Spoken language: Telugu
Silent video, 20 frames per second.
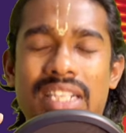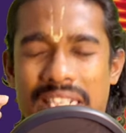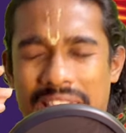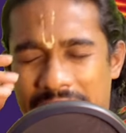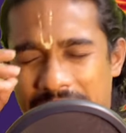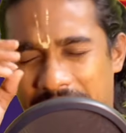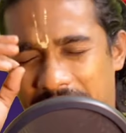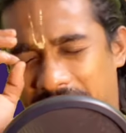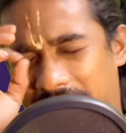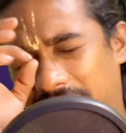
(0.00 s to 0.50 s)

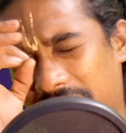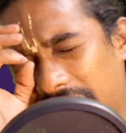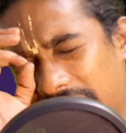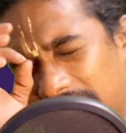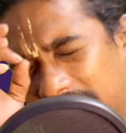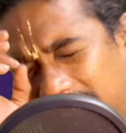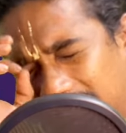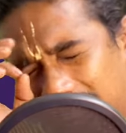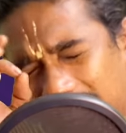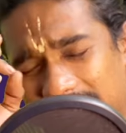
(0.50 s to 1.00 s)
నెక్స్ట్
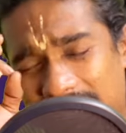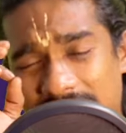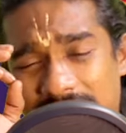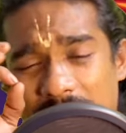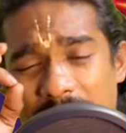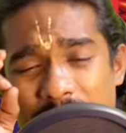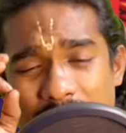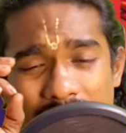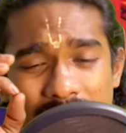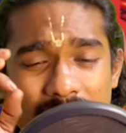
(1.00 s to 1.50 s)
నెక్స్ట్
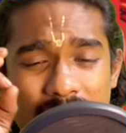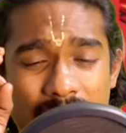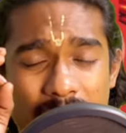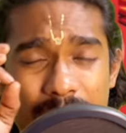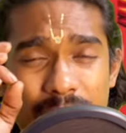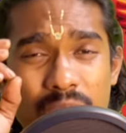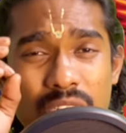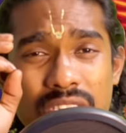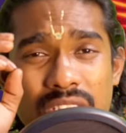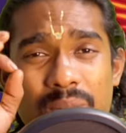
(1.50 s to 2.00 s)
సీజన్ మాత్రం
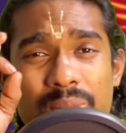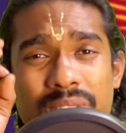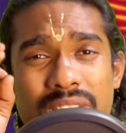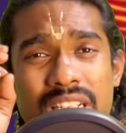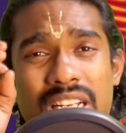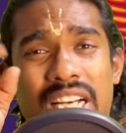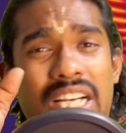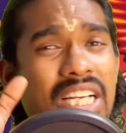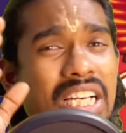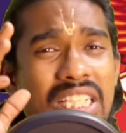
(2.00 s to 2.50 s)
అబ్దుల్
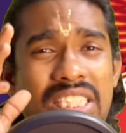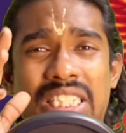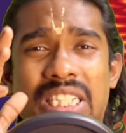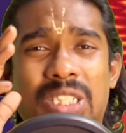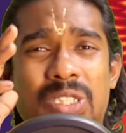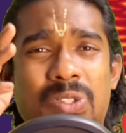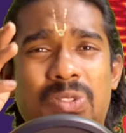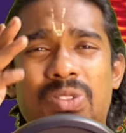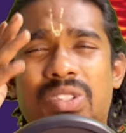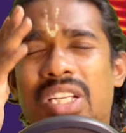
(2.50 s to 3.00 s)
సమాద్ని రిటైన్
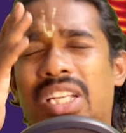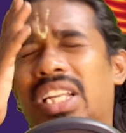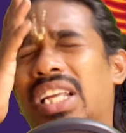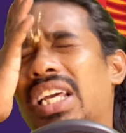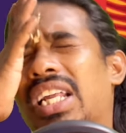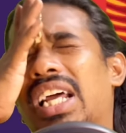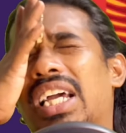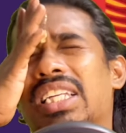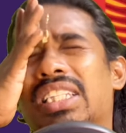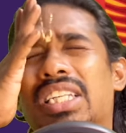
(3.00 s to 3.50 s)
చేసుకుంటే
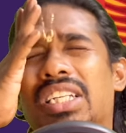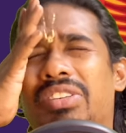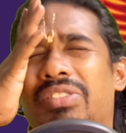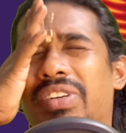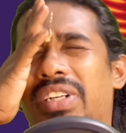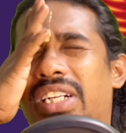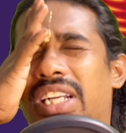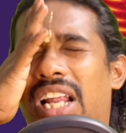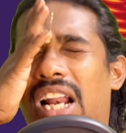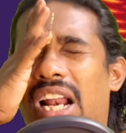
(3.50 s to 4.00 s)
నేనైతే
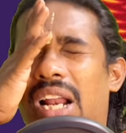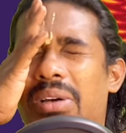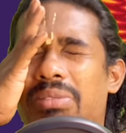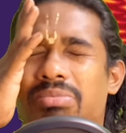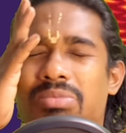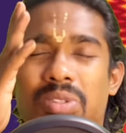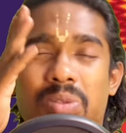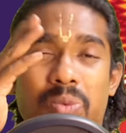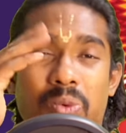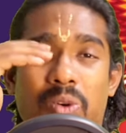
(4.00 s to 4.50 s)
ట్విట్టర్లో
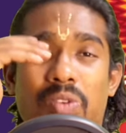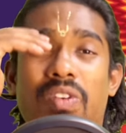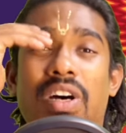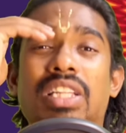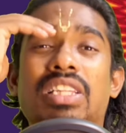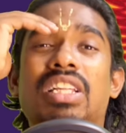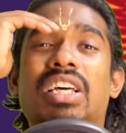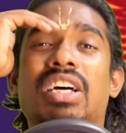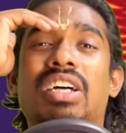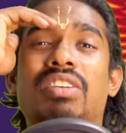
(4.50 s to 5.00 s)
ఒక
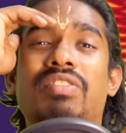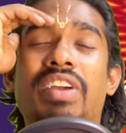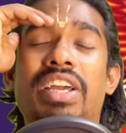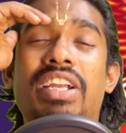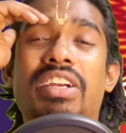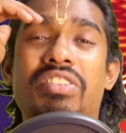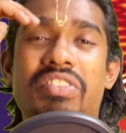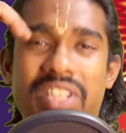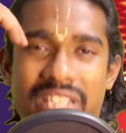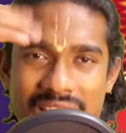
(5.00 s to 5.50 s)
వంద
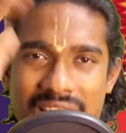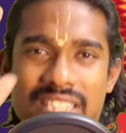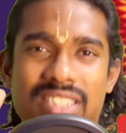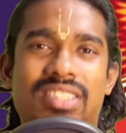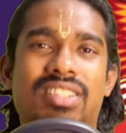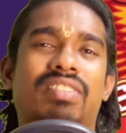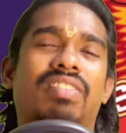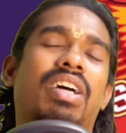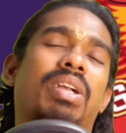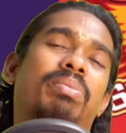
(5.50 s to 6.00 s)
వెయ్యి ట్వీట్లు
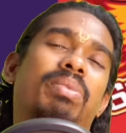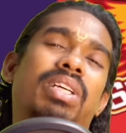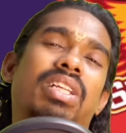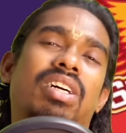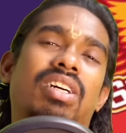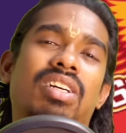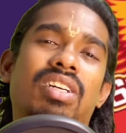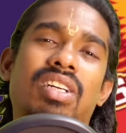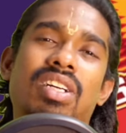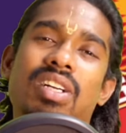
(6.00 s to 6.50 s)
ఇస్తా వాని మీద
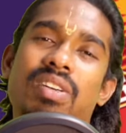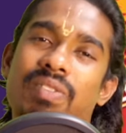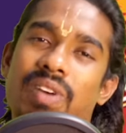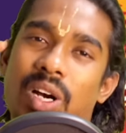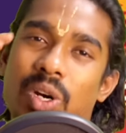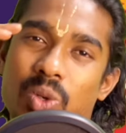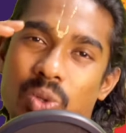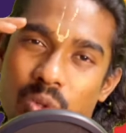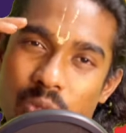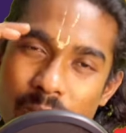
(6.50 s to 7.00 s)

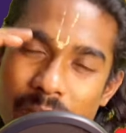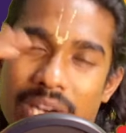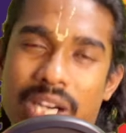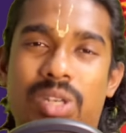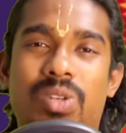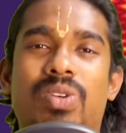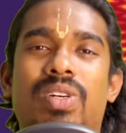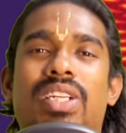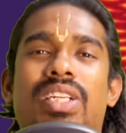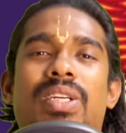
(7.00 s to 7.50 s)
వాడు వద్దు
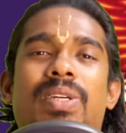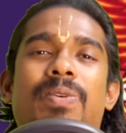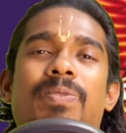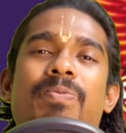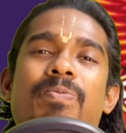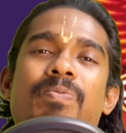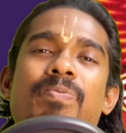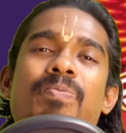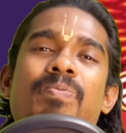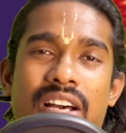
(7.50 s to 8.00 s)
మాకు అని
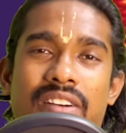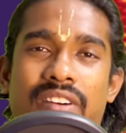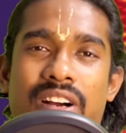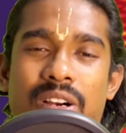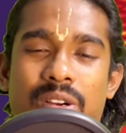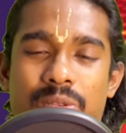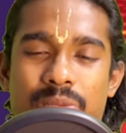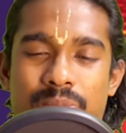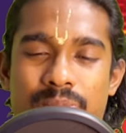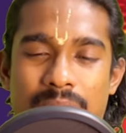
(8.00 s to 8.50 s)

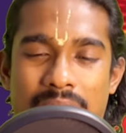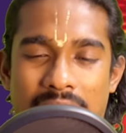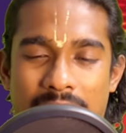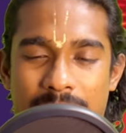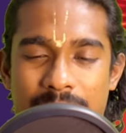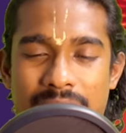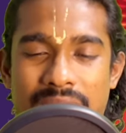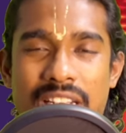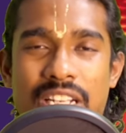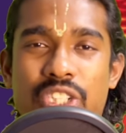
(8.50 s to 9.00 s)
వాడు
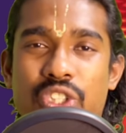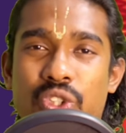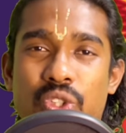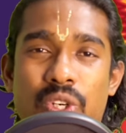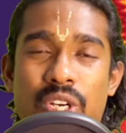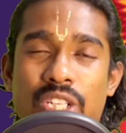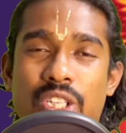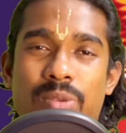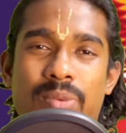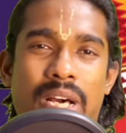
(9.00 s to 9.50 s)
బ్లాక్మెయిల్
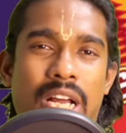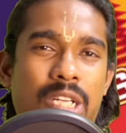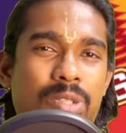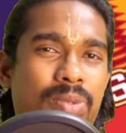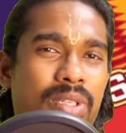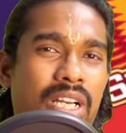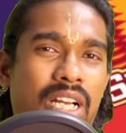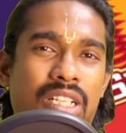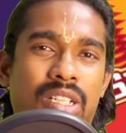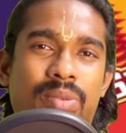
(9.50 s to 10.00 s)
చేస్తుండే ఏందో
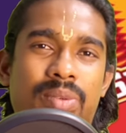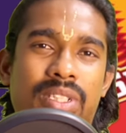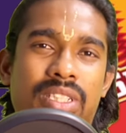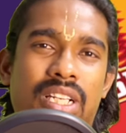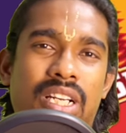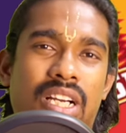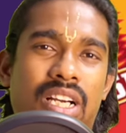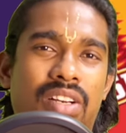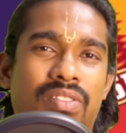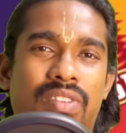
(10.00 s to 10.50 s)
మేనేజ్మెంట్
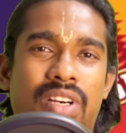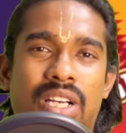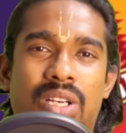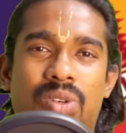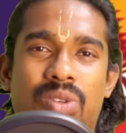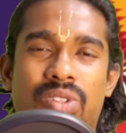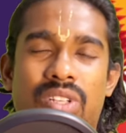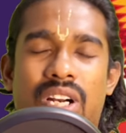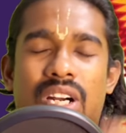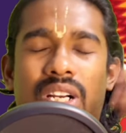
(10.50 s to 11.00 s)
అర్థమవుతలే కానీ
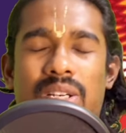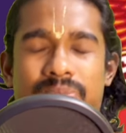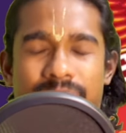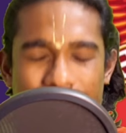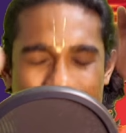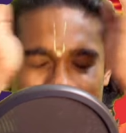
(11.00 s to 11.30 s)
వానికి దండం